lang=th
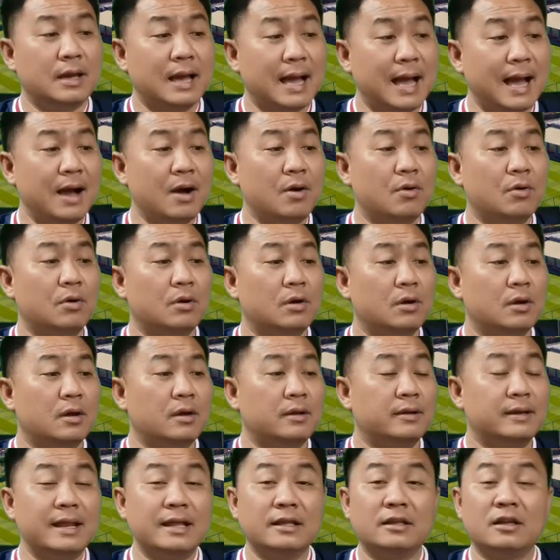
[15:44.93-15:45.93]
อ้าว
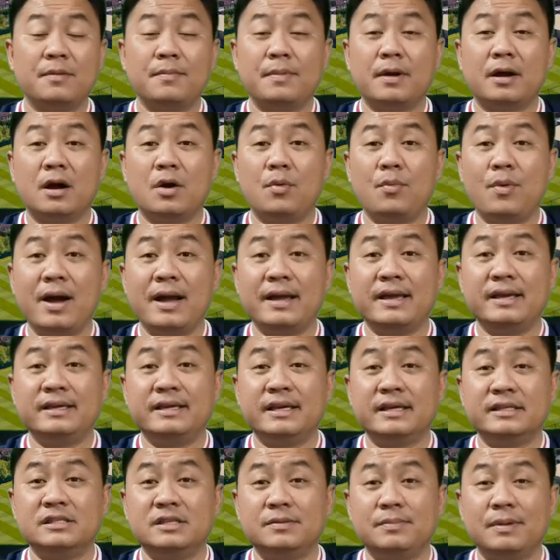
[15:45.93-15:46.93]
นั่นก็หมายความว่าอีก
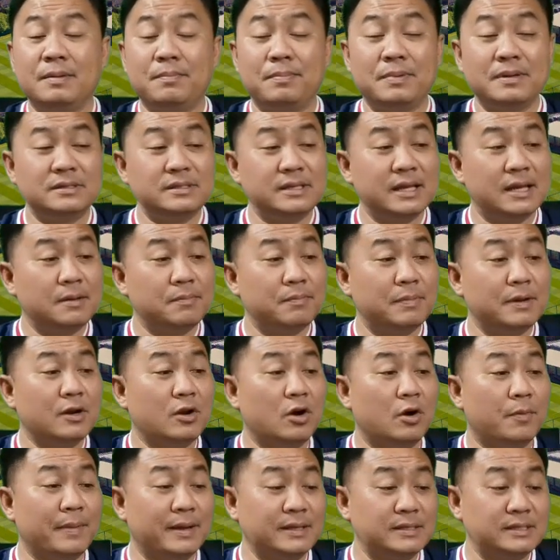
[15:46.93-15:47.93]
เจ็ดสิบเอ็ดเปอร์เซ็นต์เป็นข
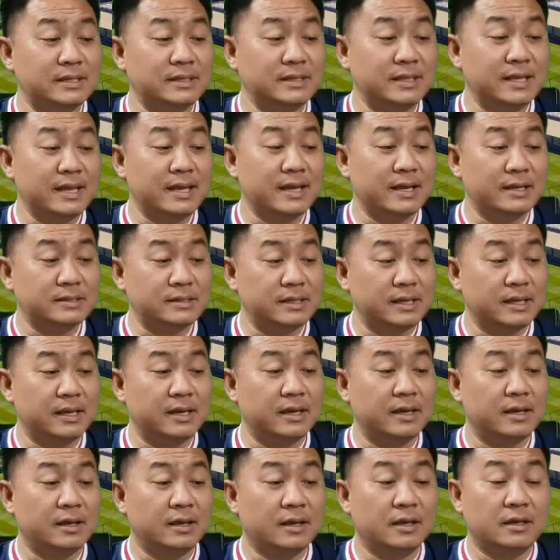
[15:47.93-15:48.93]
องแมนซิตี้สี
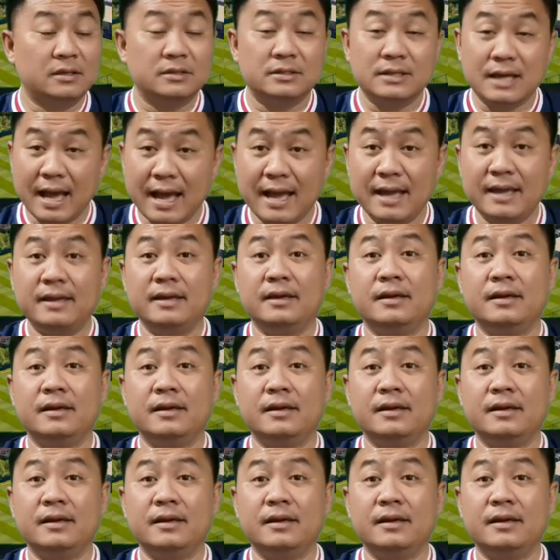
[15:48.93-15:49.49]
ใช่